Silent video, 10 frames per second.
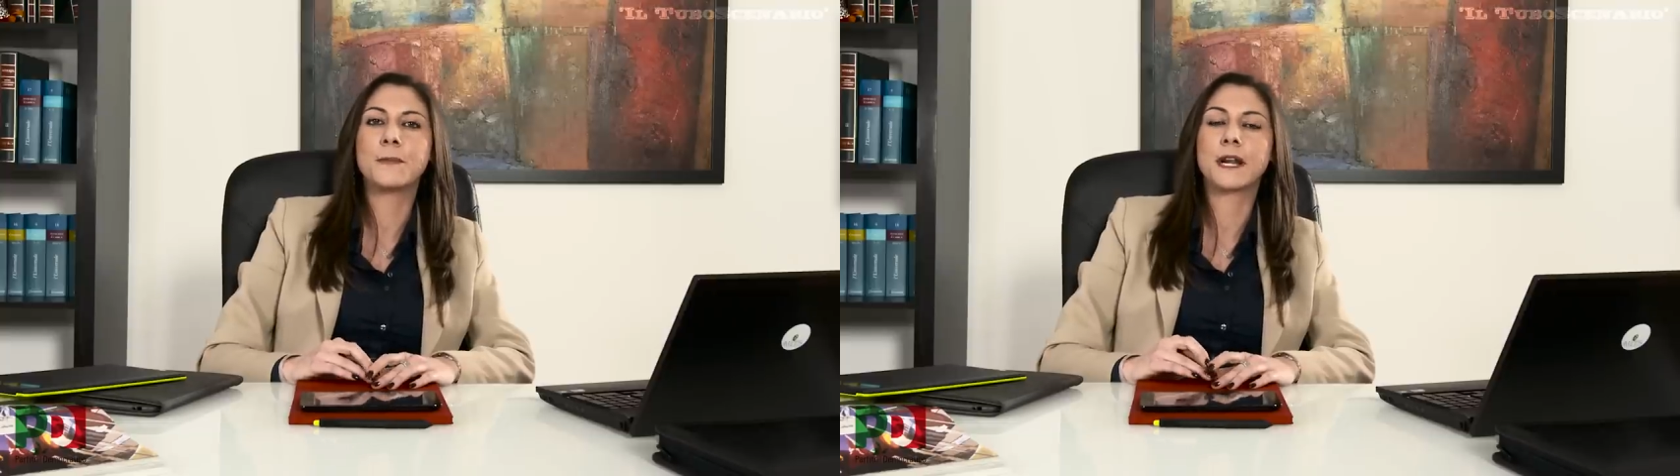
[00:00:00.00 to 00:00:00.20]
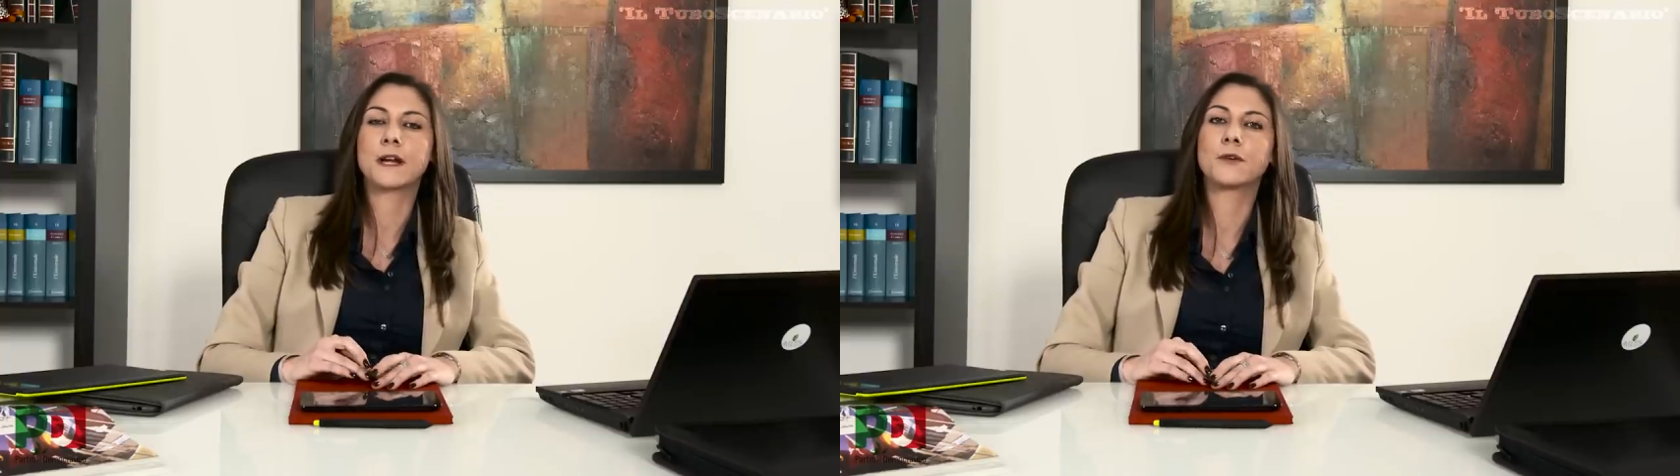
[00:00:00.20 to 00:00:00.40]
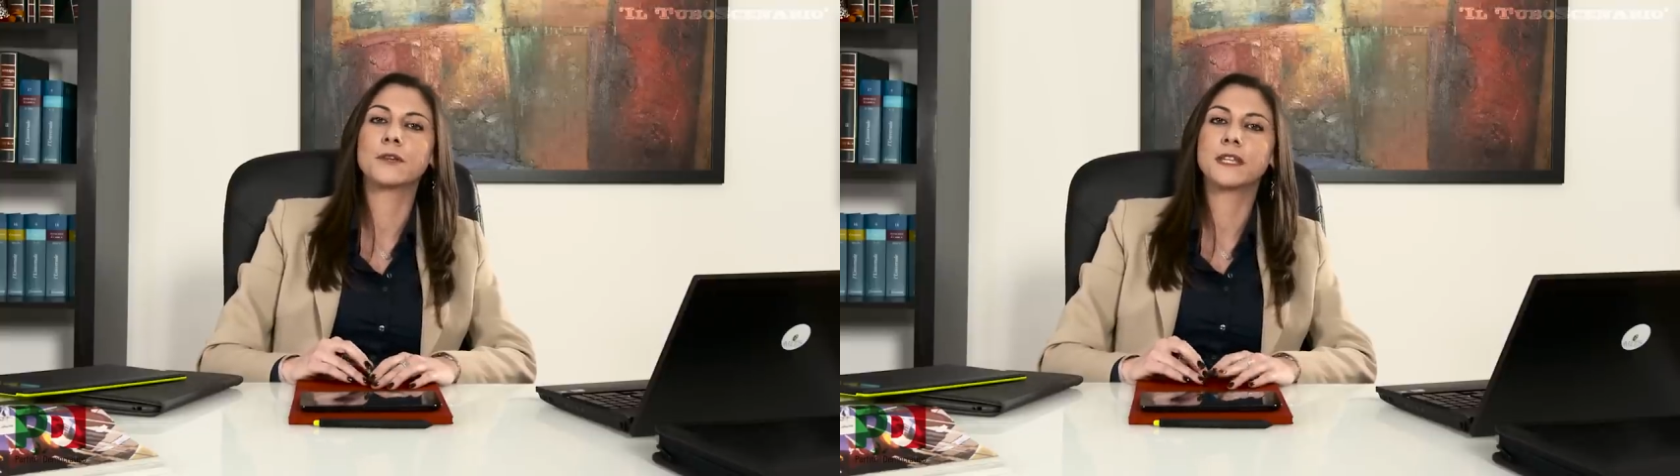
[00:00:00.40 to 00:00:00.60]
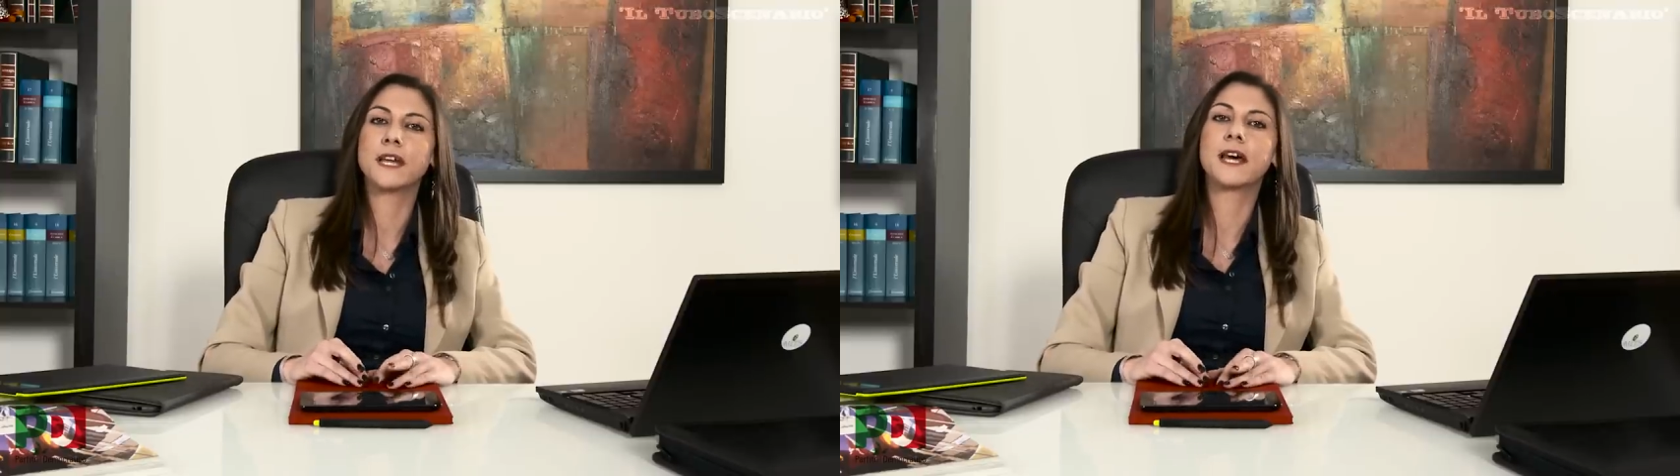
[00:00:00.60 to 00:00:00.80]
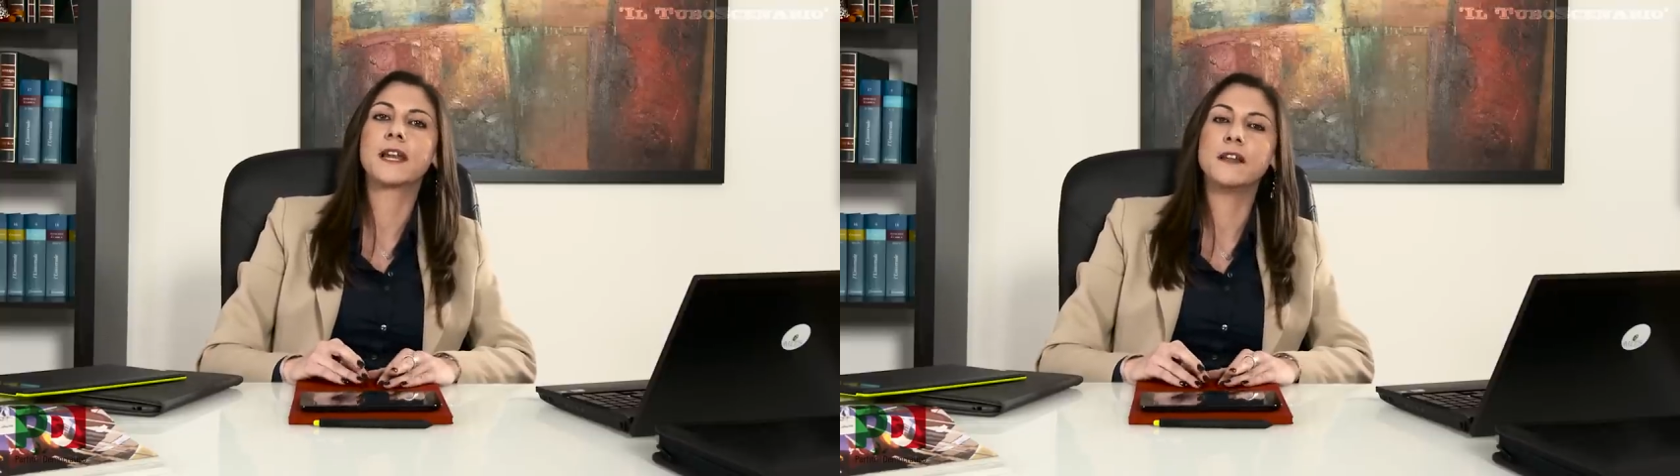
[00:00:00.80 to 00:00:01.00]
è per
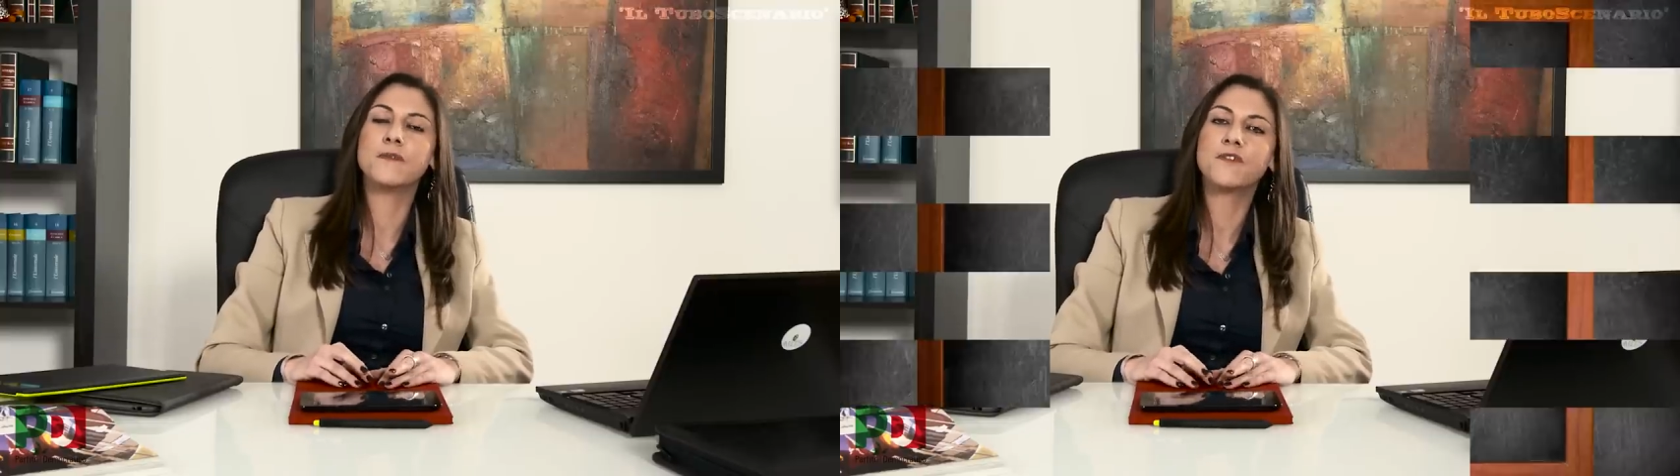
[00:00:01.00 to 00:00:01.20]
raccontare il